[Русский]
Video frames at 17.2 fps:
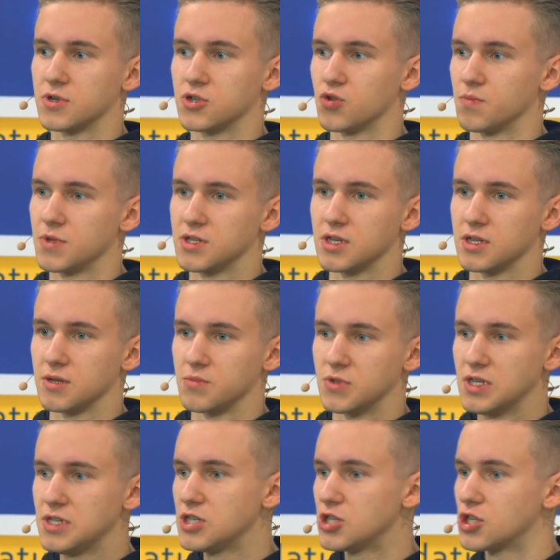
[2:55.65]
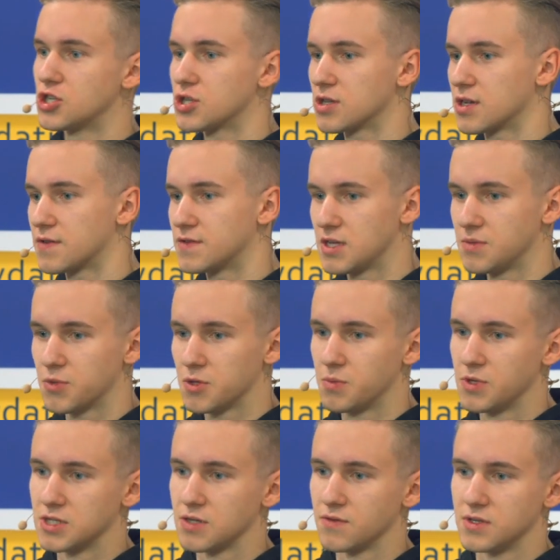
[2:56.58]
чтобы на тебя там, тысяча человек в день
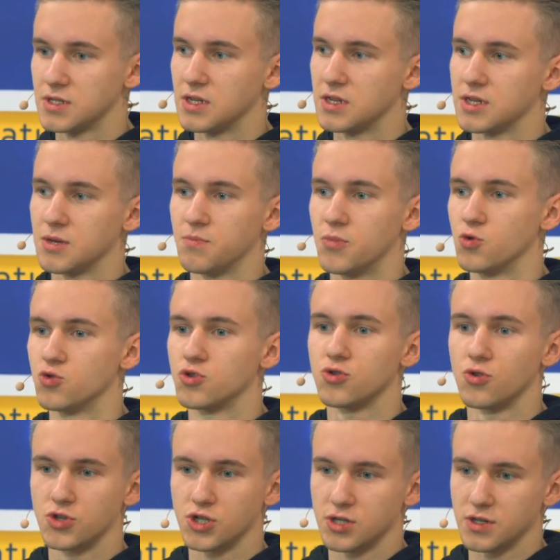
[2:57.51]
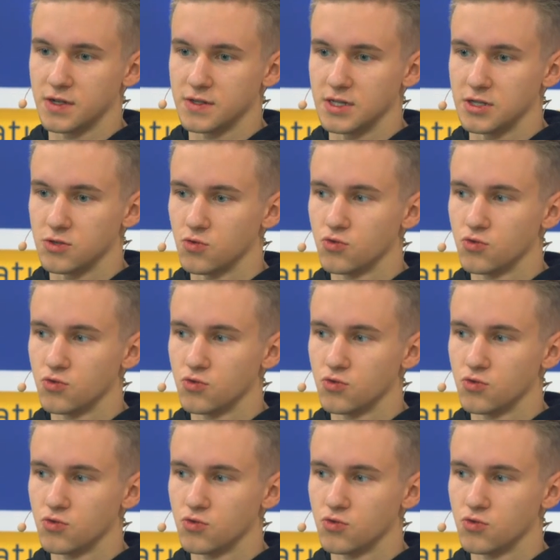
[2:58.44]
подписывалось или там, плюс 100 человек в день.